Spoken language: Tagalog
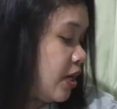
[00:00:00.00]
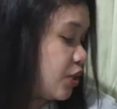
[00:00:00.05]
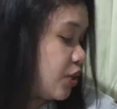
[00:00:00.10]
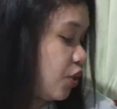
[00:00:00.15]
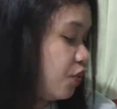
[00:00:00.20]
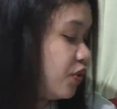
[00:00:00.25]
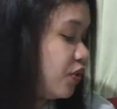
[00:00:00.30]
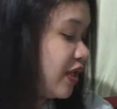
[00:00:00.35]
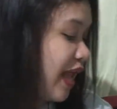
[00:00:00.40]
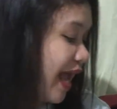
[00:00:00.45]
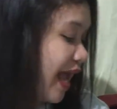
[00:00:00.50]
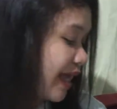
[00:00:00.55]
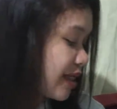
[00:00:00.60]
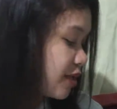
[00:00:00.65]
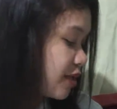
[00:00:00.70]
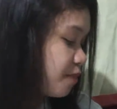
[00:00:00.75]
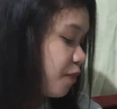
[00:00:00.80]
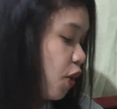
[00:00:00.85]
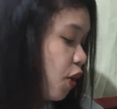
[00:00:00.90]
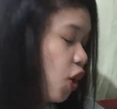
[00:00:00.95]
So,
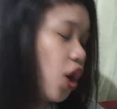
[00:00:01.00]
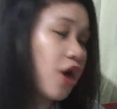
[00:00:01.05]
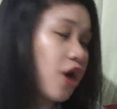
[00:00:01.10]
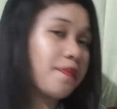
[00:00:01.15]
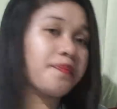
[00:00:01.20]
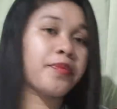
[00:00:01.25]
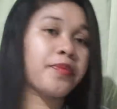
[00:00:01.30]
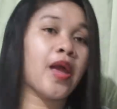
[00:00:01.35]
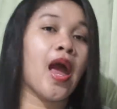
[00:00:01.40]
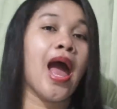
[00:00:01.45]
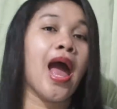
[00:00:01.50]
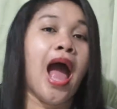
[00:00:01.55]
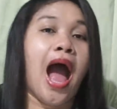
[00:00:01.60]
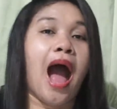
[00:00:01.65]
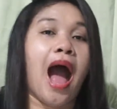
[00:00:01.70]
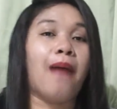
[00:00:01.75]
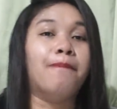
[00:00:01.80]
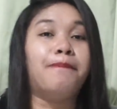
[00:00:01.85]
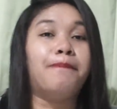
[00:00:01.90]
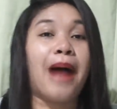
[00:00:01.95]
next po,
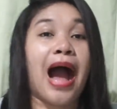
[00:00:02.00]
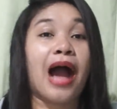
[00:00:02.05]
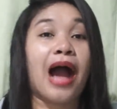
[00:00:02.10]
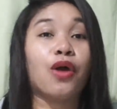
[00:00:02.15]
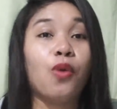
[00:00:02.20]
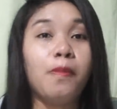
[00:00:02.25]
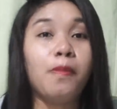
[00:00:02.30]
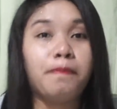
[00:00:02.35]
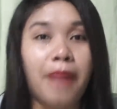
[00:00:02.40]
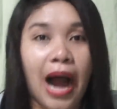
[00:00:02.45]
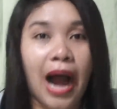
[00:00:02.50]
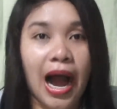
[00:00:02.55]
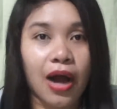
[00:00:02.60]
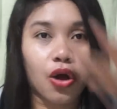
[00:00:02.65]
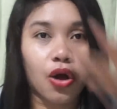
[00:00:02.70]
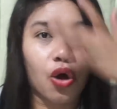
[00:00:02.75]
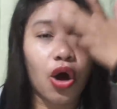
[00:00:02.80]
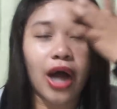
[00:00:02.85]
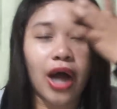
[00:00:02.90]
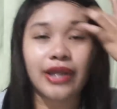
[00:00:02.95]
ang
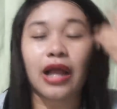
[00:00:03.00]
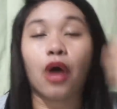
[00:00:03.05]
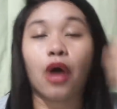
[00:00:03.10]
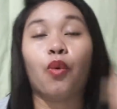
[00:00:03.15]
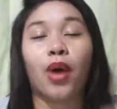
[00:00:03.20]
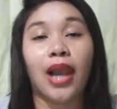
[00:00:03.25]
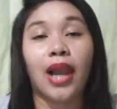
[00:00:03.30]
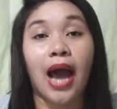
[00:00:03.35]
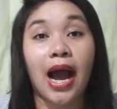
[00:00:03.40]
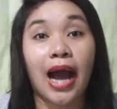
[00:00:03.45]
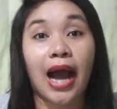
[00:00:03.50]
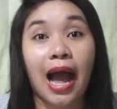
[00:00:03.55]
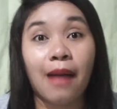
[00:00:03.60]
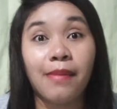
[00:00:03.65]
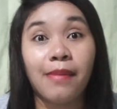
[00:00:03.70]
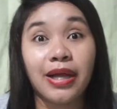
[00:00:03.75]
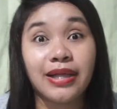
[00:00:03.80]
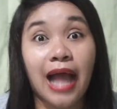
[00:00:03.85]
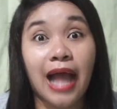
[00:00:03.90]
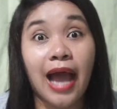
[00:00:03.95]
bagong-bago at ang walang
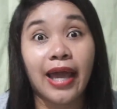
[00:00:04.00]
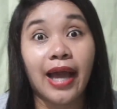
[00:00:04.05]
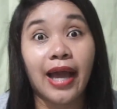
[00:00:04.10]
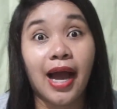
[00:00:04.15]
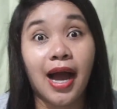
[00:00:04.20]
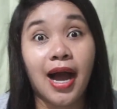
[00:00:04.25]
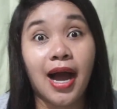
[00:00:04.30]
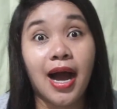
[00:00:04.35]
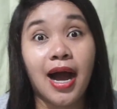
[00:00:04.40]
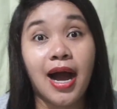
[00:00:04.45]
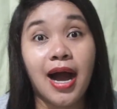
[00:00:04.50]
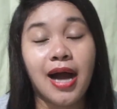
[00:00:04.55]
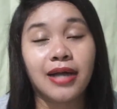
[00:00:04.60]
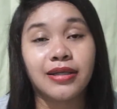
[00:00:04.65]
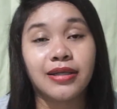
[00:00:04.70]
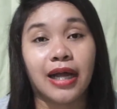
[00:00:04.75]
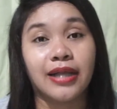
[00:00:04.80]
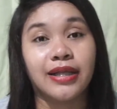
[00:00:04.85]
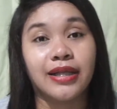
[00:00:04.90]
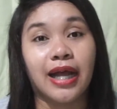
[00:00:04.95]
kamatayang
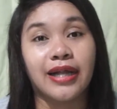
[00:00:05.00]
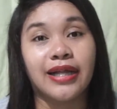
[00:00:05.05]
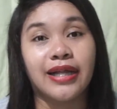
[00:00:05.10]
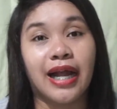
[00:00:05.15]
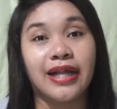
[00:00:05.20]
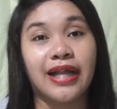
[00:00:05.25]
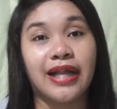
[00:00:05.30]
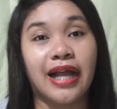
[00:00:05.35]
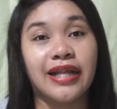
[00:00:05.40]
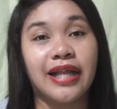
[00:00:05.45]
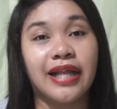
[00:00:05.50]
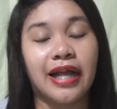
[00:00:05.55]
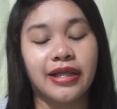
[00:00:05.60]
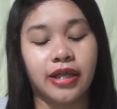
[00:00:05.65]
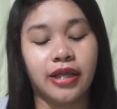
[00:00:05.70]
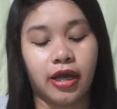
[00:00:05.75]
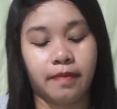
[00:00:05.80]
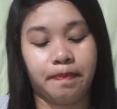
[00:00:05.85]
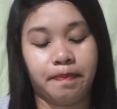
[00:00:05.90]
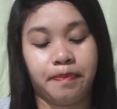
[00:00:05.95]
tan dan dan dan dan
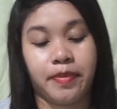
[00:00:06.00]
dan